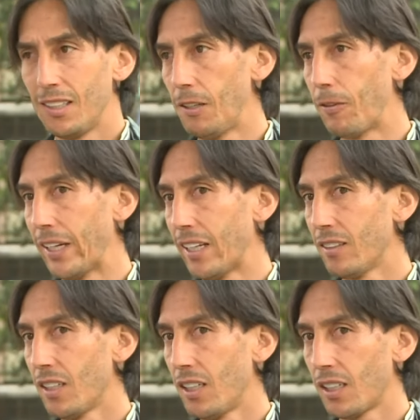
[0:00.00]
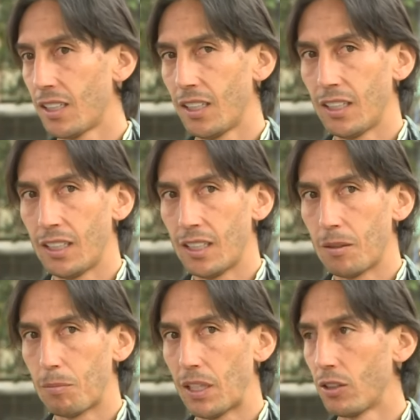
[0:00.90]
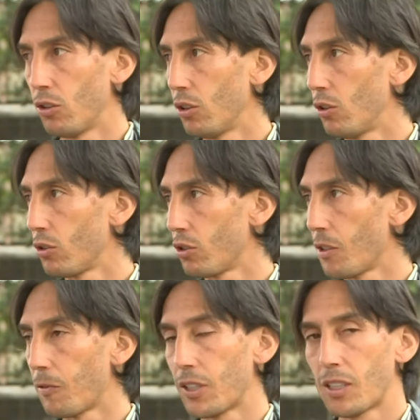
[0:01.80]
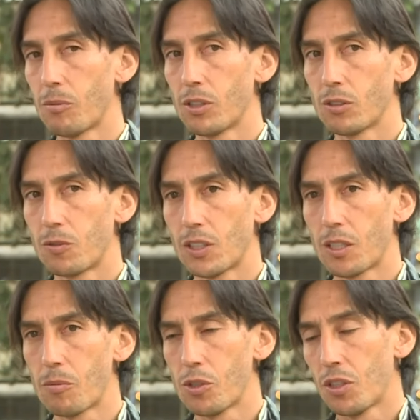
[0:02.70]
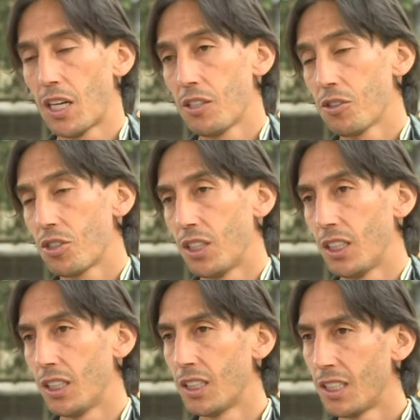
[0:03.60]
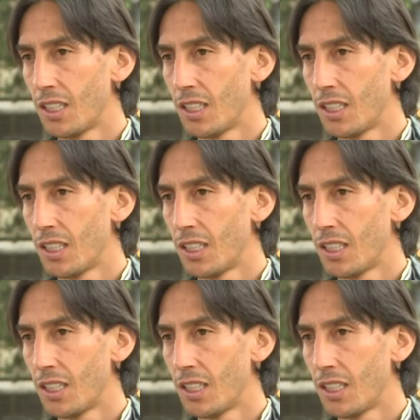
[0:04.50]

diferente a la que planteó en los otros enfrentamientos frente a Millonarios y,